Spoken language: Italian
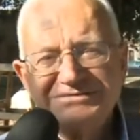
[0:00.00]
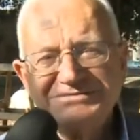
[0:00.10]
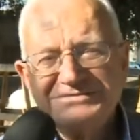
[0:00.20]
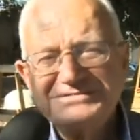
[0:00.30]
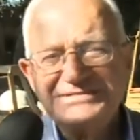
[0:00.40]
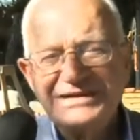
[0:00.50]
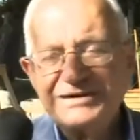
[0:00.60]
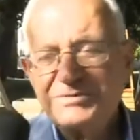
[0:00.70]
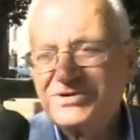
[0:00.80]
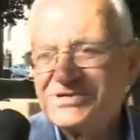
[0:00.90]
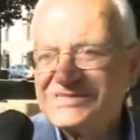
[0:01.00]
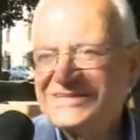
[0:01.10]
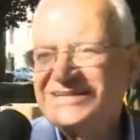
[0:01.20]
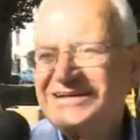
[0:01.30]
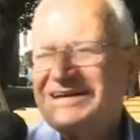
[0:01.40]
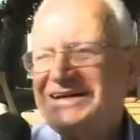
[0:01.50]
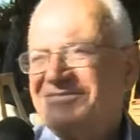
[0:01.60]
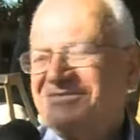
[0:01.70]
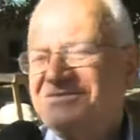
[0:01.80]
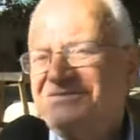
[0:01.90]
dalle morse della
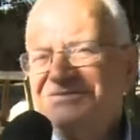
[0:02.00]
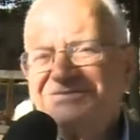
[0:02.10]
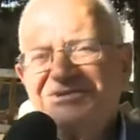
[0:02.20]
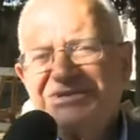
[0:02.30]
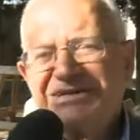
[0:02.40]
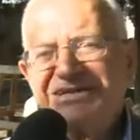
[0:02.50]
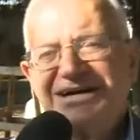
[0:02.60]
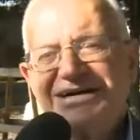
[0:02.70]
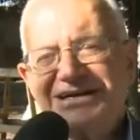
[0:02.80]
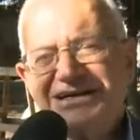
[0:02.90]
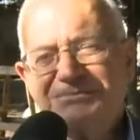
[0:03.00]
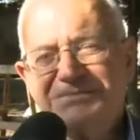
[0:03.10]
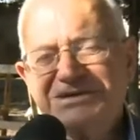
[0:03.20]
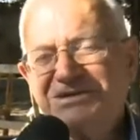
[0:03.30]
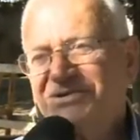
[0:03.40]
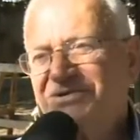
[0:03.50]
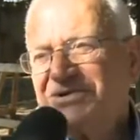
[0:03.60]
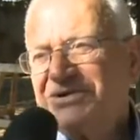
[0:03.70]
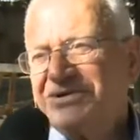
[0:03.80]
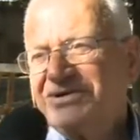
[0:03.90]
povertà,
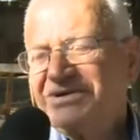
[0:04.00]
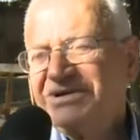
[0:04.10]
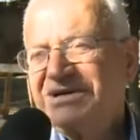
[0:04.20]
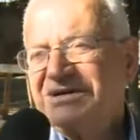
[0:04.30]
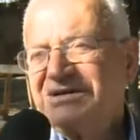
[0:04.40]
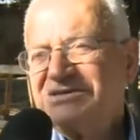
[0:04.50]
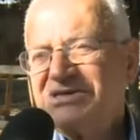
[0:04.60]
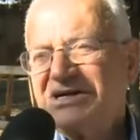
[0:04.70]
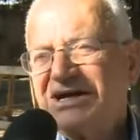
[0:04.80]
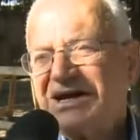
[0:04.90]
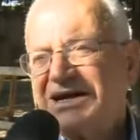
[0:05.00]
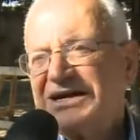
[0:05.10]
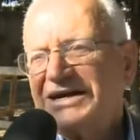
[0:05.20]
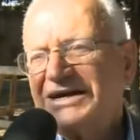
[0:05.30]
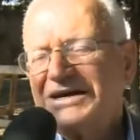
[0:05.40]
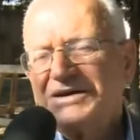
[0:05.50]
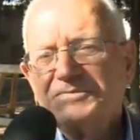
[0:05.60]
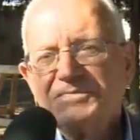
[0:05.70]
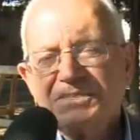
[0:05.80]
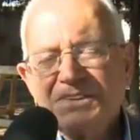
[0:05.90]
dell'abbandono che genera anche eh,
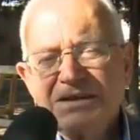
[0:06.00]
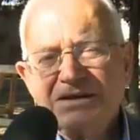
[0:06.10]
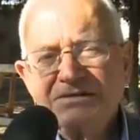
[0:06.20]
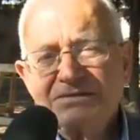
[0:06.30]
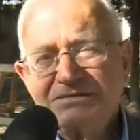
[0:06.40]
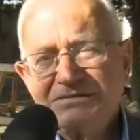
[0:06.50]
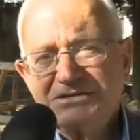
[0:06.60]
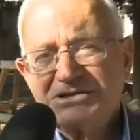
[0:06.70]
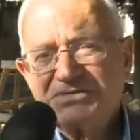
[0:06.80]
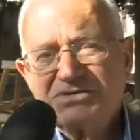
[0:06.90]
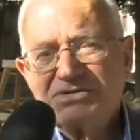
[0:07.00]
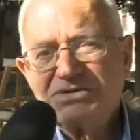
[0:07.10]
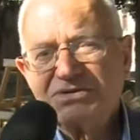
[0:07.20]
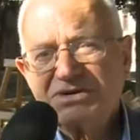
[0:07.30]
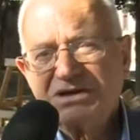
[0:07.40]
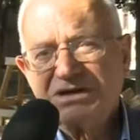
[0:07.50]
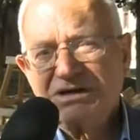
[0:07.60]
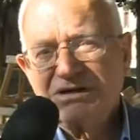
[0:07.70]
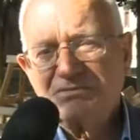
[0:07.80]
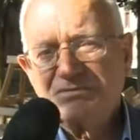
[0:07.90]

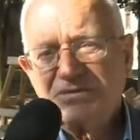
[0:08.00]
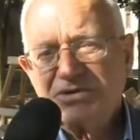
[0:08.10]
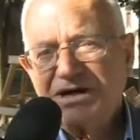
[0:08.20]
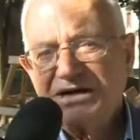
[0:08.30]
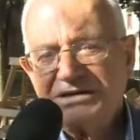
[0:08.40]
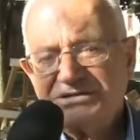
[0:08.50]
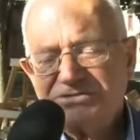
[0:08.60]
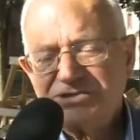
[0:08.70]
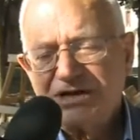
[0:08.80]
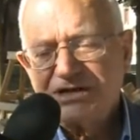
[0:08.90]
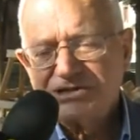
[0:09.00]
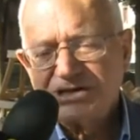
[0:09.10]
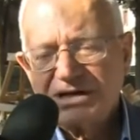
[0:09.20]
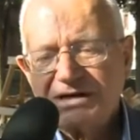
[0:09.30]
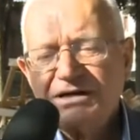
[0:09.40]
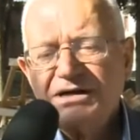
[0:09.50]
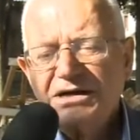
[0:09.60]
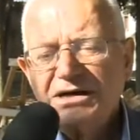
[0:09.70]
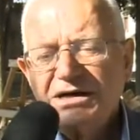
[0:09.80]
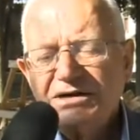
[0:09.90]
disfunzioni morali, sociali eccetera.
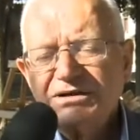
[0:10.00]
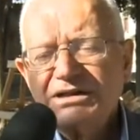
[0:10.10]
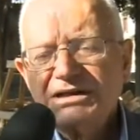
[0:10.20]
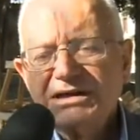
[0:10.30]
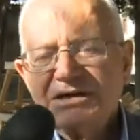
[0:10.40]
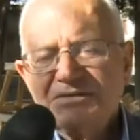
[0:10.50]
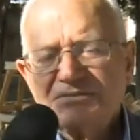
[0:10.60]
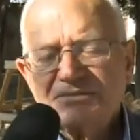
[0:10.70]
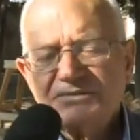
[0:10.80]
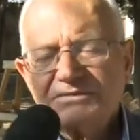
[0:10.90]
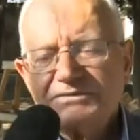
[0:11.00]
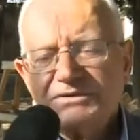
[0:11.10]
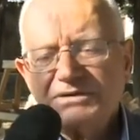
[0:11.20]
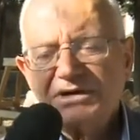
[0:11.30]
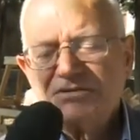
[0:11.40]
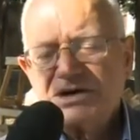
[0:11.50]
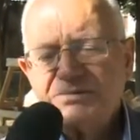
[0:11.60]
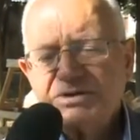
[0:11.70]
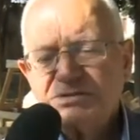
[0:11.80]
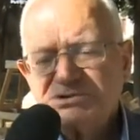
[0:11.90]
E quindi mm,
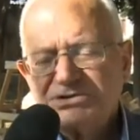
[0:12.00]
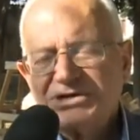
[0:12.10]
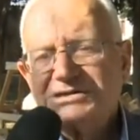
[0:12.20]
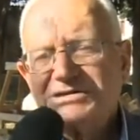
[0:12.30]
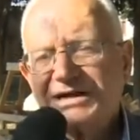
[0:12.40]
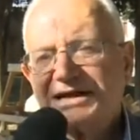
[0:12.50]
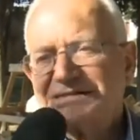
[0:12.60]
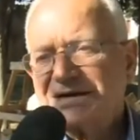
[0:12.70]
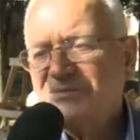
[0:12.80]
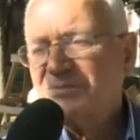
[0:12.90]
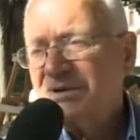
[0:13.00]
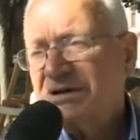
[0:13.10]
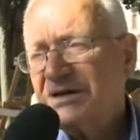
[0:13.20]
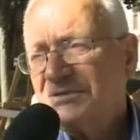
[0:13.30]
lavoriamo in questo senso anche a Scampia.